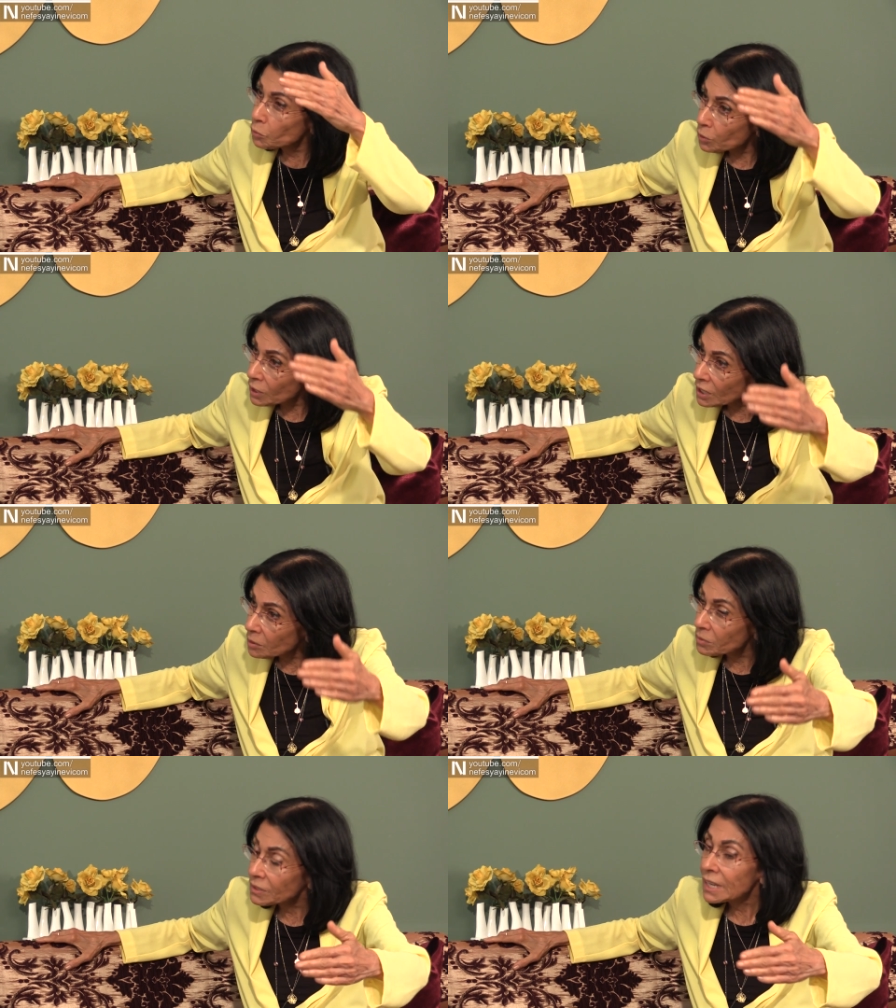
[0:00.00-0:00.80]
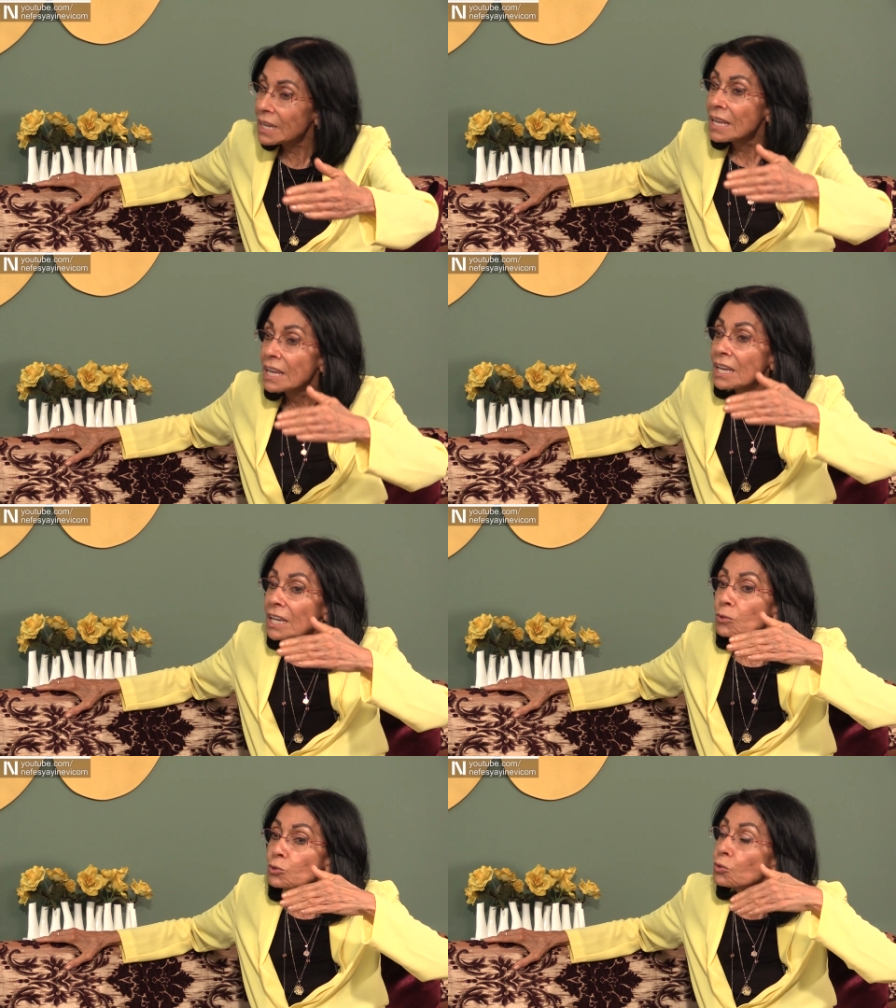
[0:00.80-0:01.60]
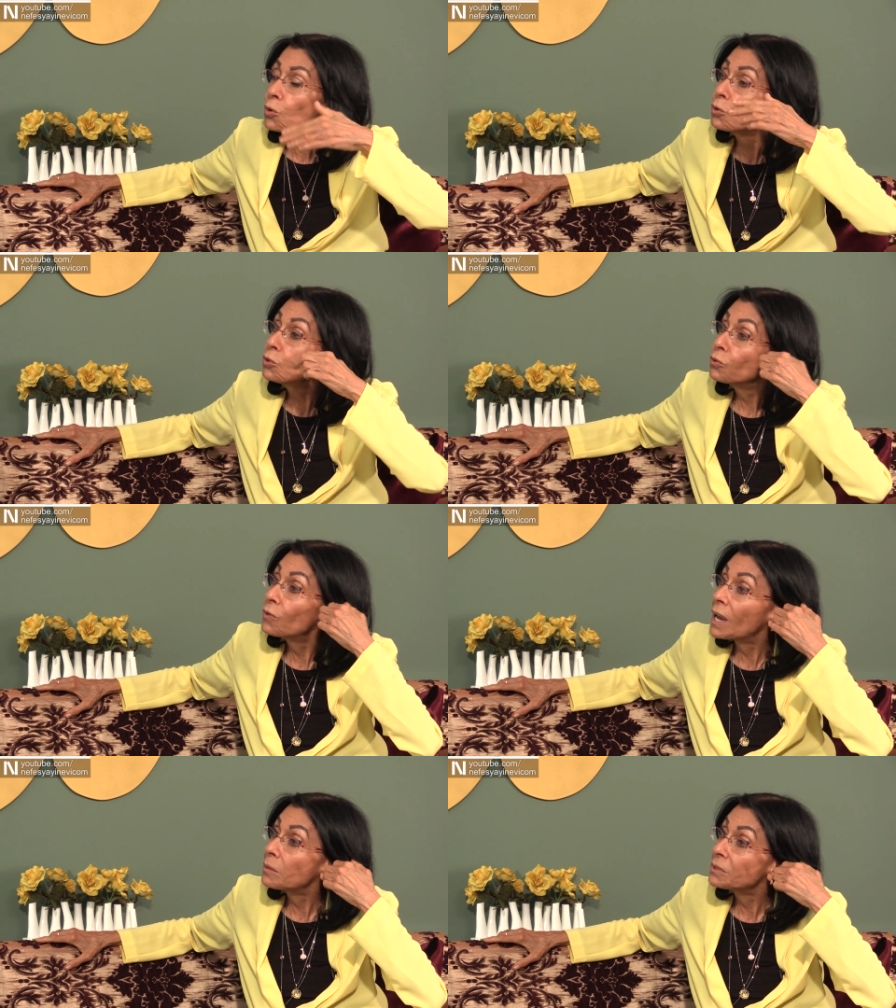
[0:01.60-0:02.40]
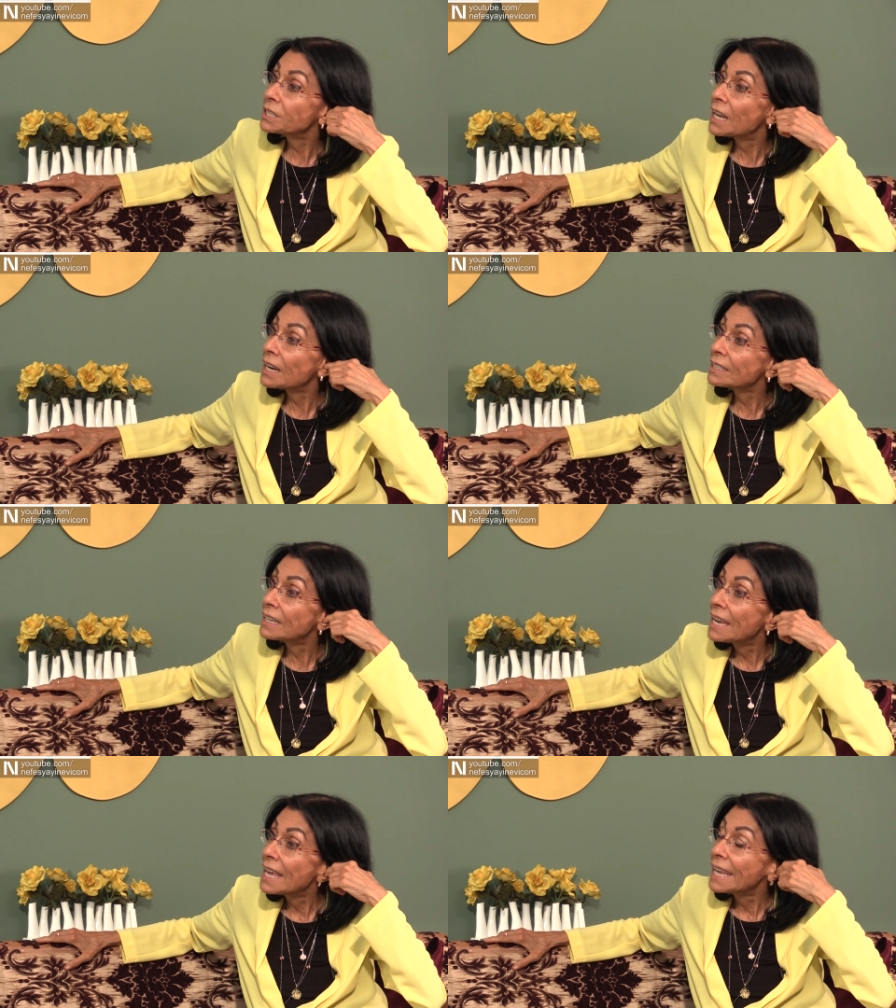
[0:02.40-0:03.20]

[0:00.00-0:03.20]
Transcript: büyüklerimize şu konuyu vermişlerdi.